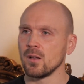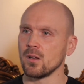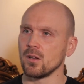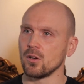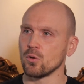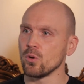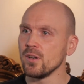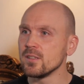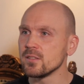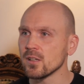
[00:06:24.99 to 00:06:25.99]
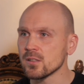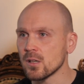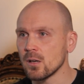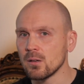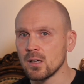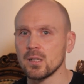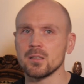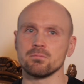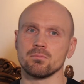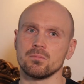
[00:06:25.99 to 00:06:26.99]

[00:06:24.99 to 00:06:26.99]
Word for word: а, Курильские острова,